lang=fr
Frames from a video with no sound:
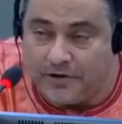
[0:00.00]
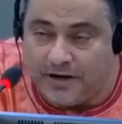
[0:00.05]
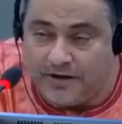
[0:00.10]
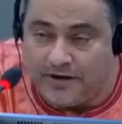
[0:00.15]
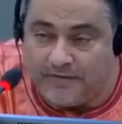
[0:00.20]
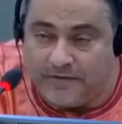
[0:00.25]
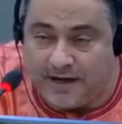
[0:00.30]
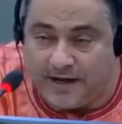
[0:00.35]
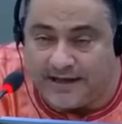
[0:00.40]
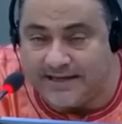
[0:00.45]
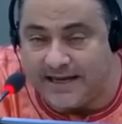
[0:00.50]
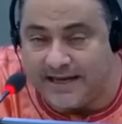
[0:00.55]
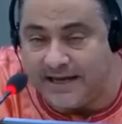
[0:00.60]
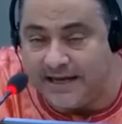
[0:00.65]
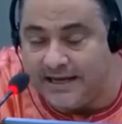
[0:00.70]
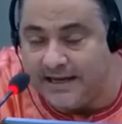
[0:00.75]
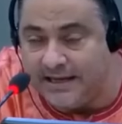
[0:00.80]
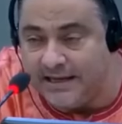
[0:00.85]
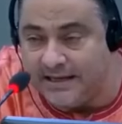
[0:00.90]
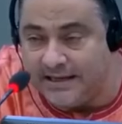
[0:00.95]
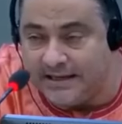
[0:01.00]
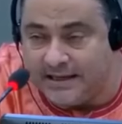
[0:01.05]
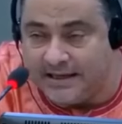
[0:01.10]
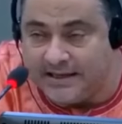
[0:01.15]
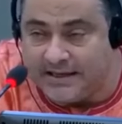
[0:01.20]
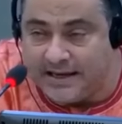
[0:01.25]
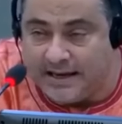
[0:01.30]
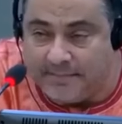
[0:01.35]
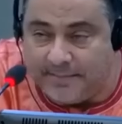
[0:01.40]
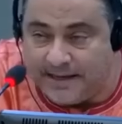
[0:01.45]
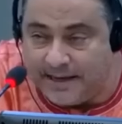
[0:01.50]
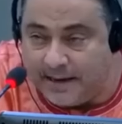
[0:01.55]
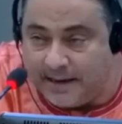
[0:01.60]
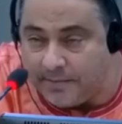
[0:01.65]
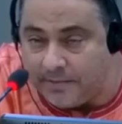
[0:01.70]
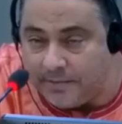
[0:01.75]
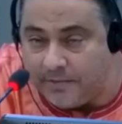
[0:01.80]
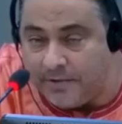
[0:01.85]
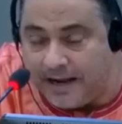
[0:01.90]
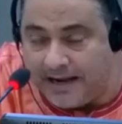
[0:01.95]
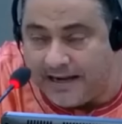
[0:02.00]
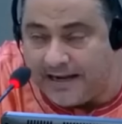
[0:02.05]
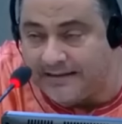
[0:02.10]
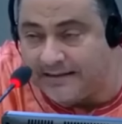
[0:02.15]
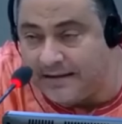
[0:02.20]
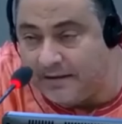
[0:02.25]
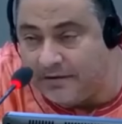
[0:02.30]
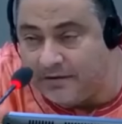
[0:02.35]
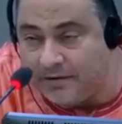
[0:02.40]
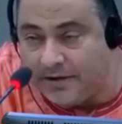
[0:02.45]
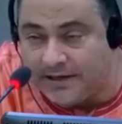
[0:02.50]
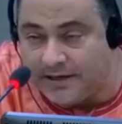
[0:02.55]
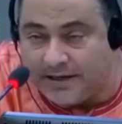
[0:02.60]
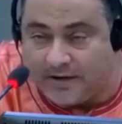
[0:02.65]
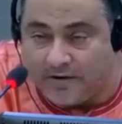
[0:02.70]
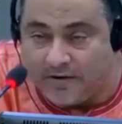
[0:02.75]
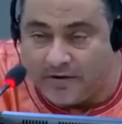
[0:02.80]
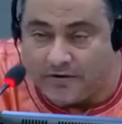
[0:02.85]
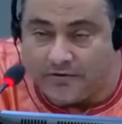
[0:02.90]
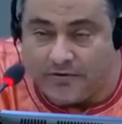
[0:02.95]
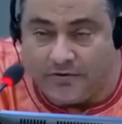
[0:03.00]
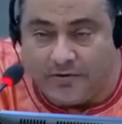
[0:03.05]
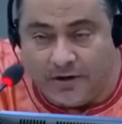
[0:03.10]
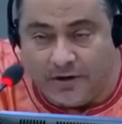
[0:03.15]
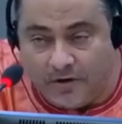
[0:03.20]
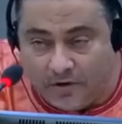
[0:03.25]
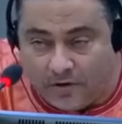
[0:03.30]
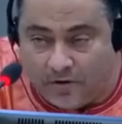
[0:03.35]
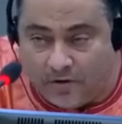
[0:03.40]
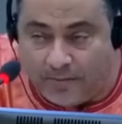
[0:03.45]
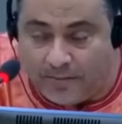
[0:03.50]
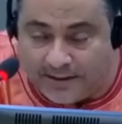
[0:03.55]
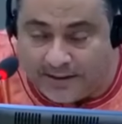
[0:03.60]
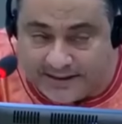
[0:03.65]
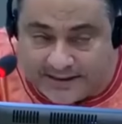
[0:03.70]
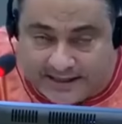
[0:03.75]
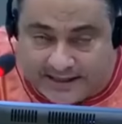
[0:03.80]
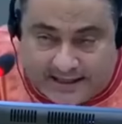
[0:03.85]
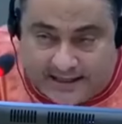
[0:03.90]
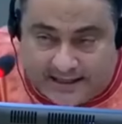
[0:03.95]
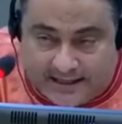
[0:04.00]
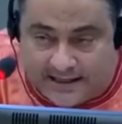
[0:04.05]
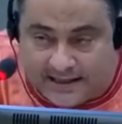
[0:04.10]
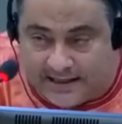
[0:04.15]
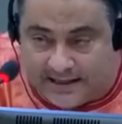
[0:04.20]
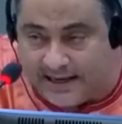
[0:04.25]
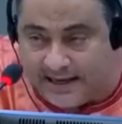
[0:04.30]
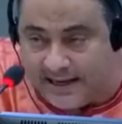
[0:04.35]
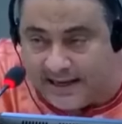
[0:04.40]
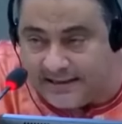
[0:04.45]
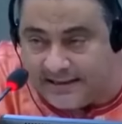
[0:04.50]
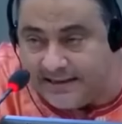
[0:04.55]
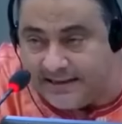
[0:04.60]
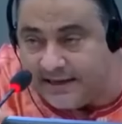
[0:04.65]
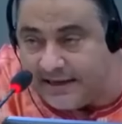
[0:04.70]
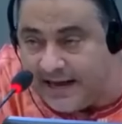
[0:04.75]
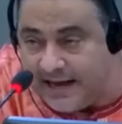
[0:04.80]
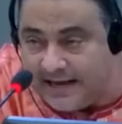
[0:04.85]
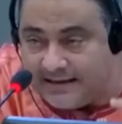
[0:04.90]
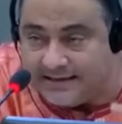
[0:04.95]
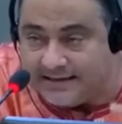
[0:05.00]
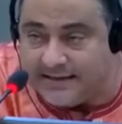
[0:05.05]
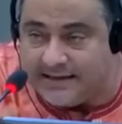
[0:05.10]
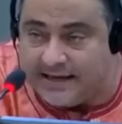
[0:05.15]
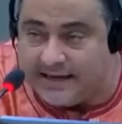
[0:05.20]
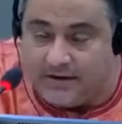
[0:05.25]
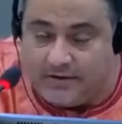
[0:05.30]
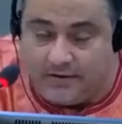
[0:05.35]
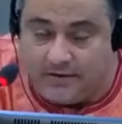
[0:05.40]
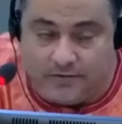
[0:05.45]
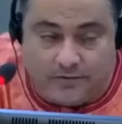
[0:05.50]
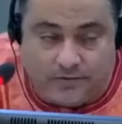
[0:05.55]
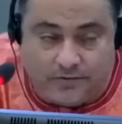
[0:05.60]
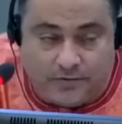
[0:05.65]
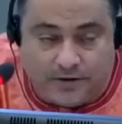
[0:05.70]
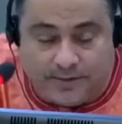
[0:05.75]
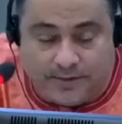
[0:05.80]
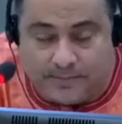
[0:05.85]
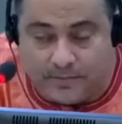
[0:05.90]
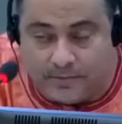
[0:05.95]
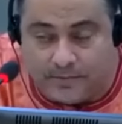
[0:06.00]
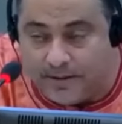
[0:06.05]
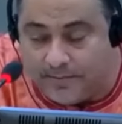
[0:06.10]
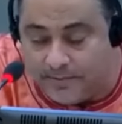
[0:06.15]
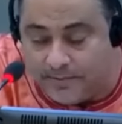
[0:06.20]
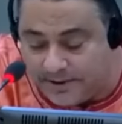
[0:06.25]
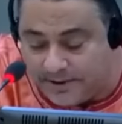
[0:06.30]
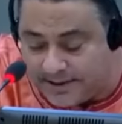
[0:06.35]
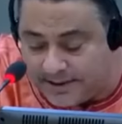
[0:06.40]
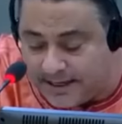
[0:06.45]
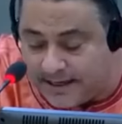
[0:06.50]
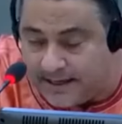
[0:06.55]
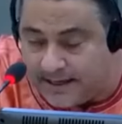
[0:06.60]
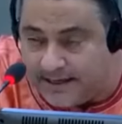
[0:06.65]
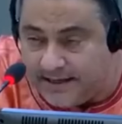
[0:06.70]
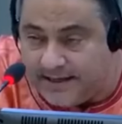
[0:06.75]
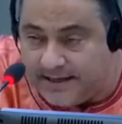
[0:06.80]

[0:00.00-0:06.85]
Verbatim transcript: Les voisins qui étaient maintenant pour Alassane ou qui étaient contre ont commencé à indiquer, à signaler où les Pogbabo étaient.